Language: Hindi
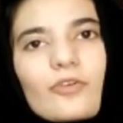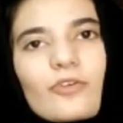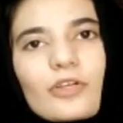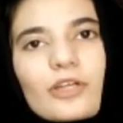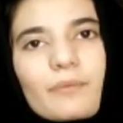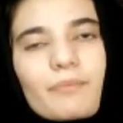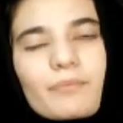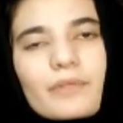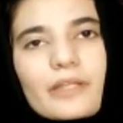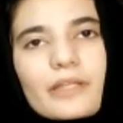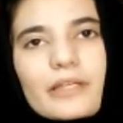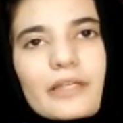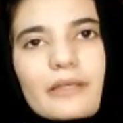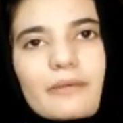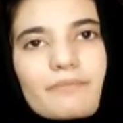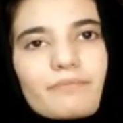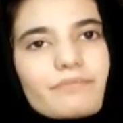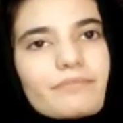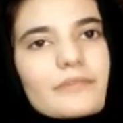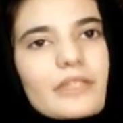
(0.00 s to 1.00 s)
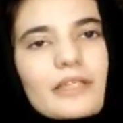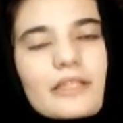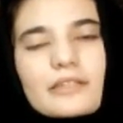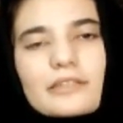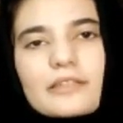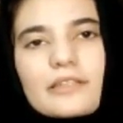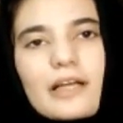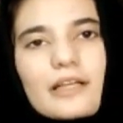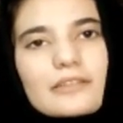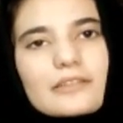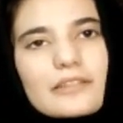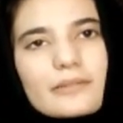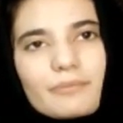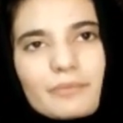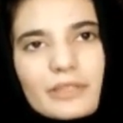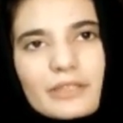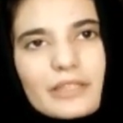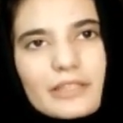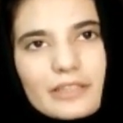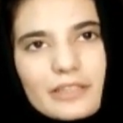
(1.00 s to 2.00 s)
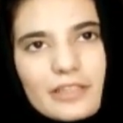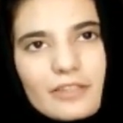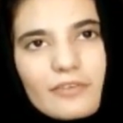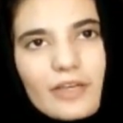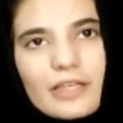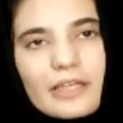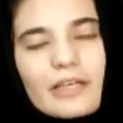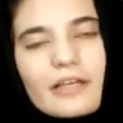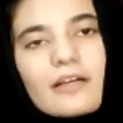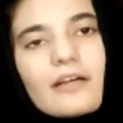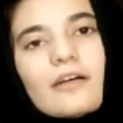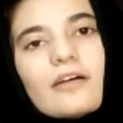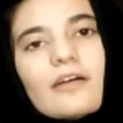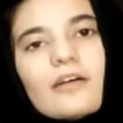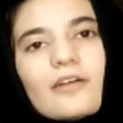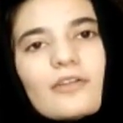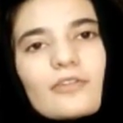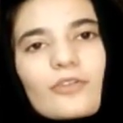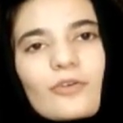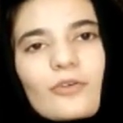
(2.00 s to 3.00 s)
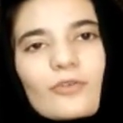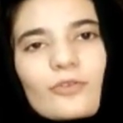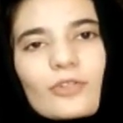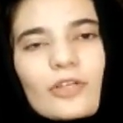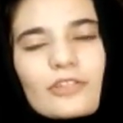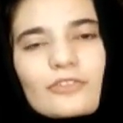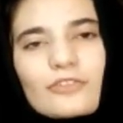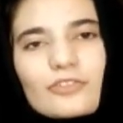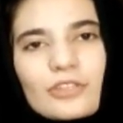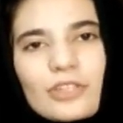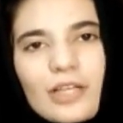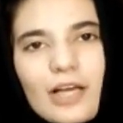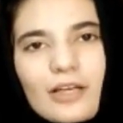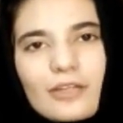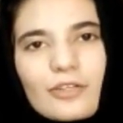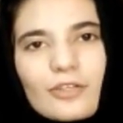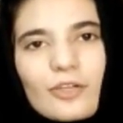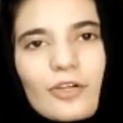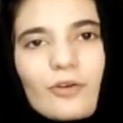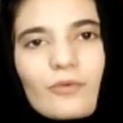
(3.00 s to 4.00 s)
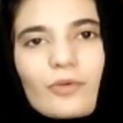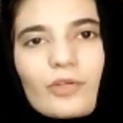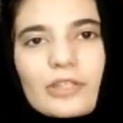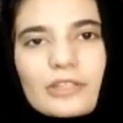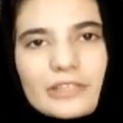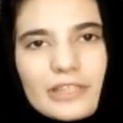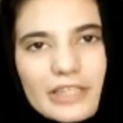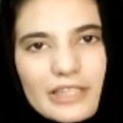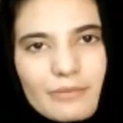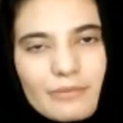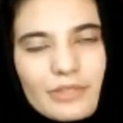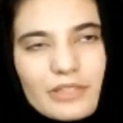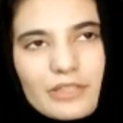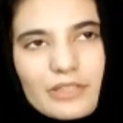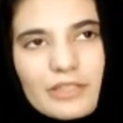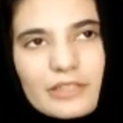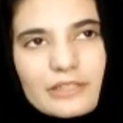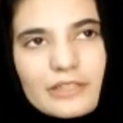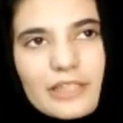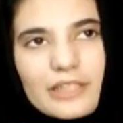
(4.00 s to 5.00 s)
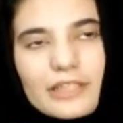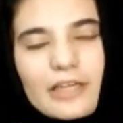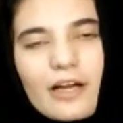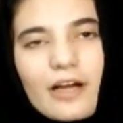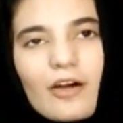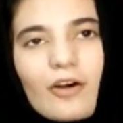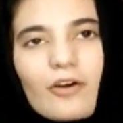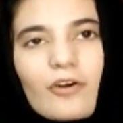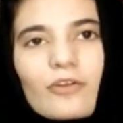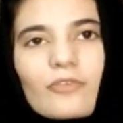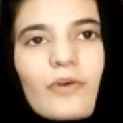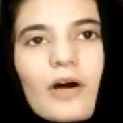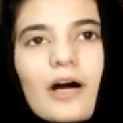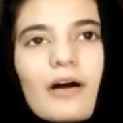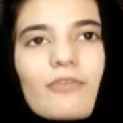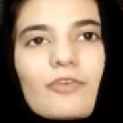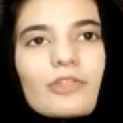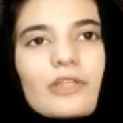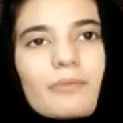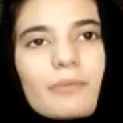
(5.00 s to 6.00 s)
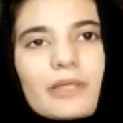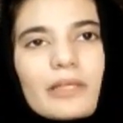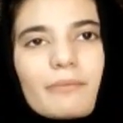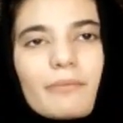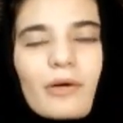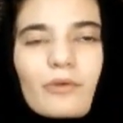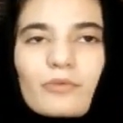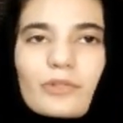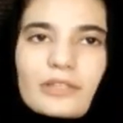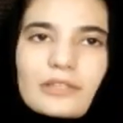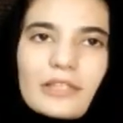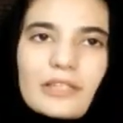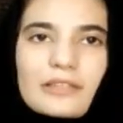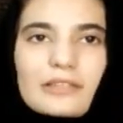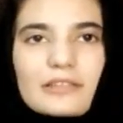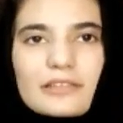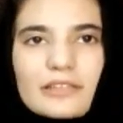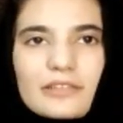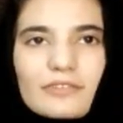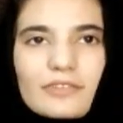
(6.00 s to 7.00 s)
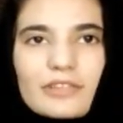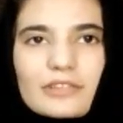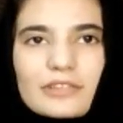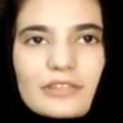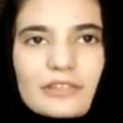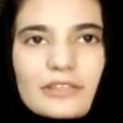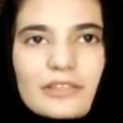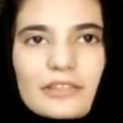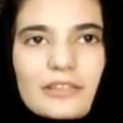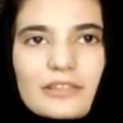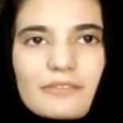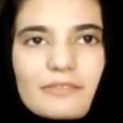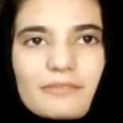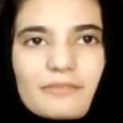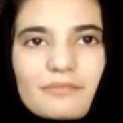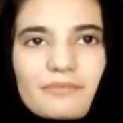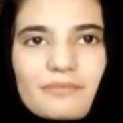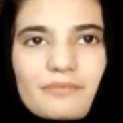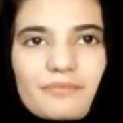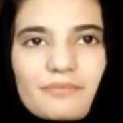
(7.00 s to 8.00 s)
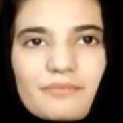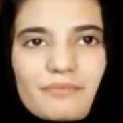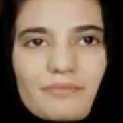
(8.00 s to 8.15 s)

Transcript: उन्होंने अपने चलान सबमिट नहीं करवाया तो उनका जो चलान होगा वो कचहरी में चला जाएगा और वहाँ वो डबल अमाउंट के साथ रिसीव कर सकते हैं